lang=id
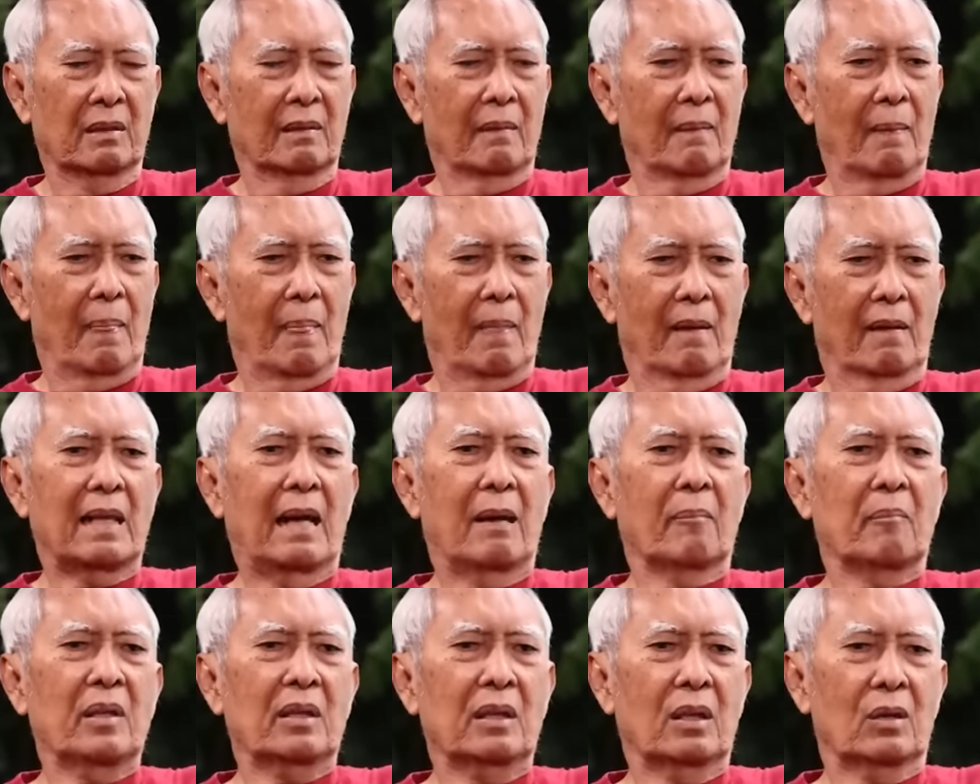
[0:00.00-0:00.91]
Hmm
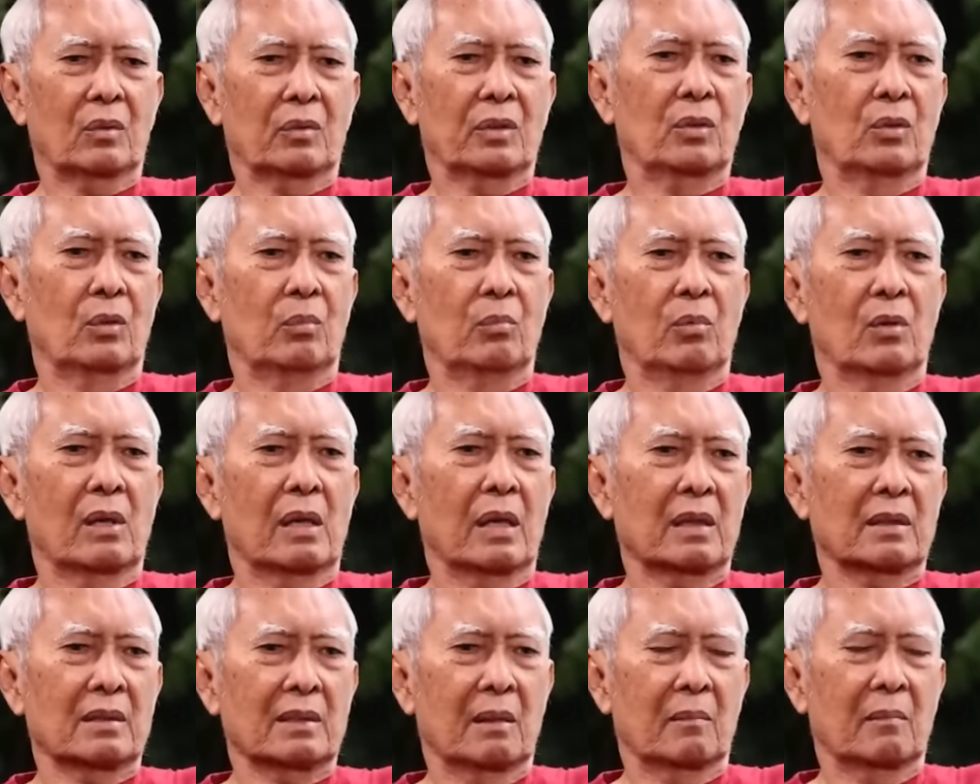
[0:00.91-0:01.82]
tapi kalau
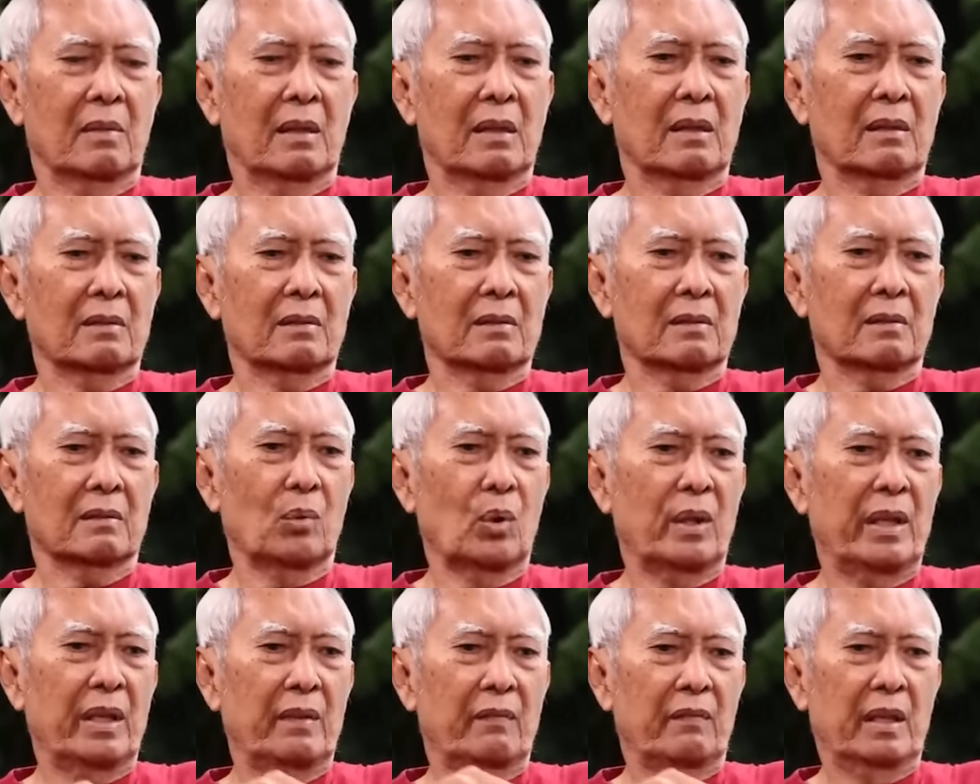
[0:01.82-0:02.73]
dihubungkan sama
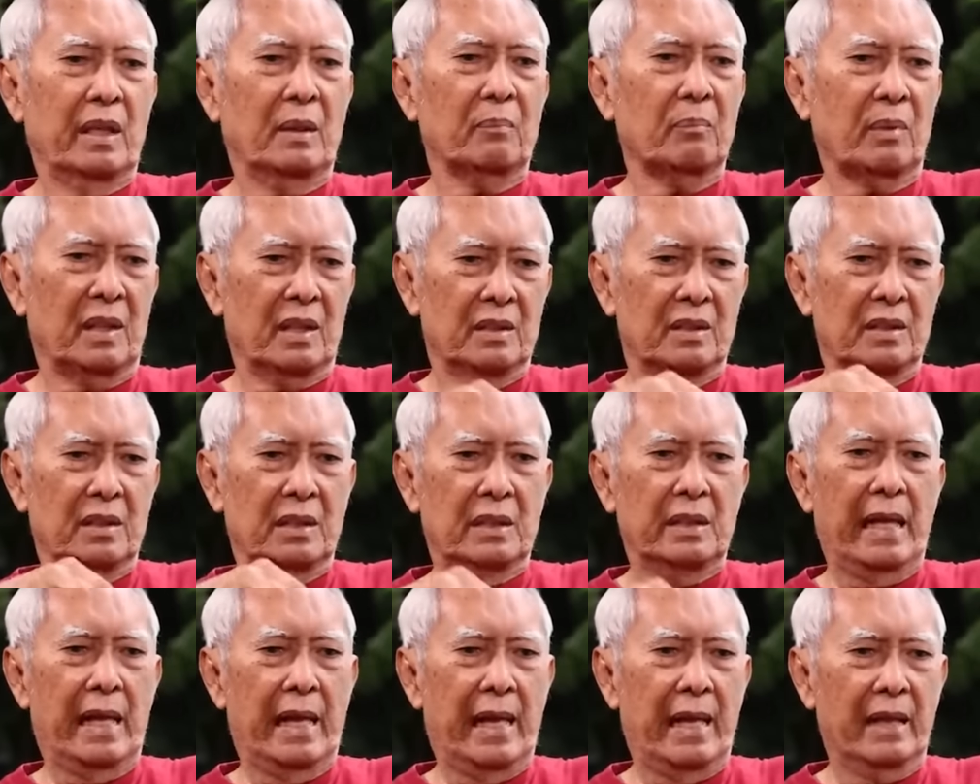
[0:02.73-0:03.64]
politik,
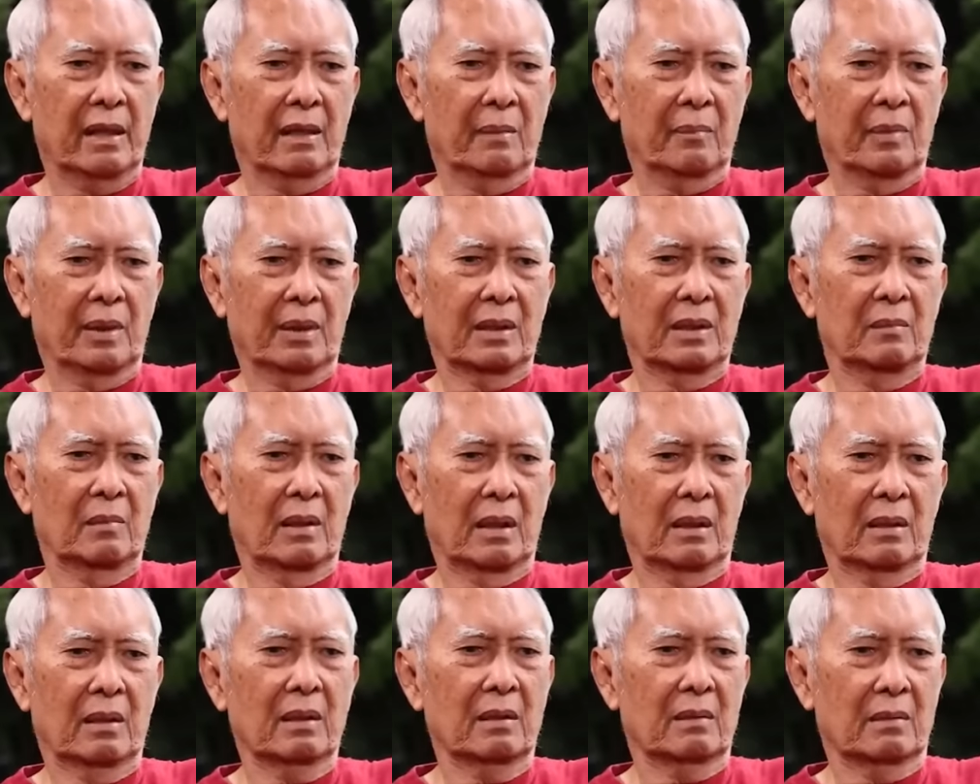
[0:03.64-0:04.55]
presiden apa
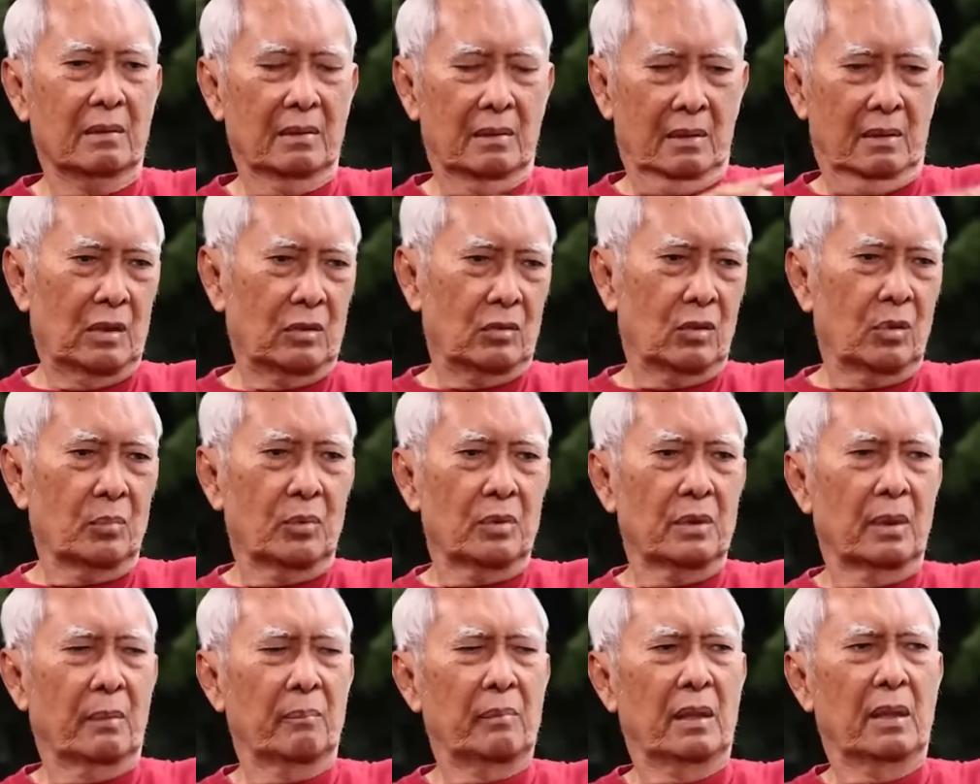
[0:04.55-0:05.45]
gimana, Hasto
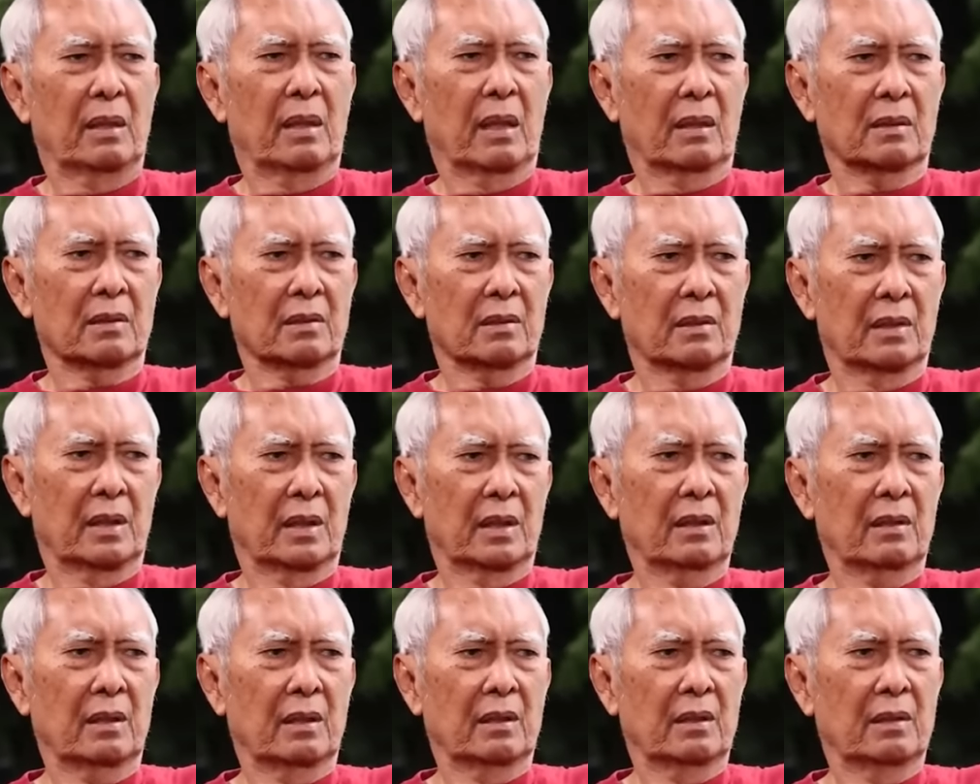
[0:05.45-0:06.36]
punya pilihan
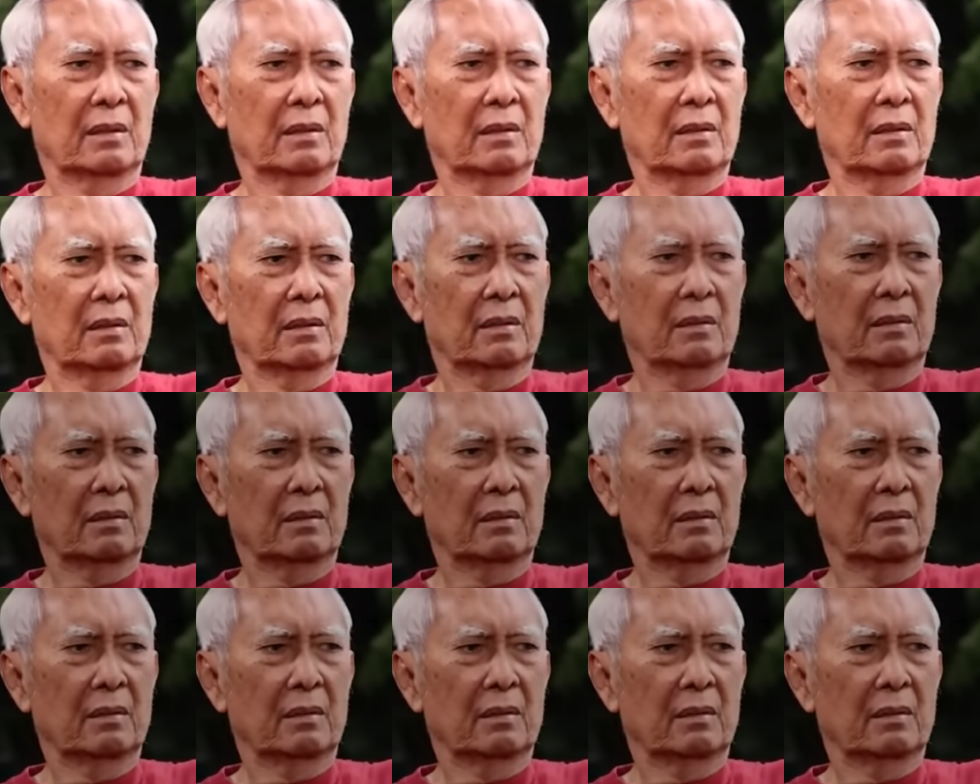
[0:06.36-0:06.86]
sendiri. Hmm.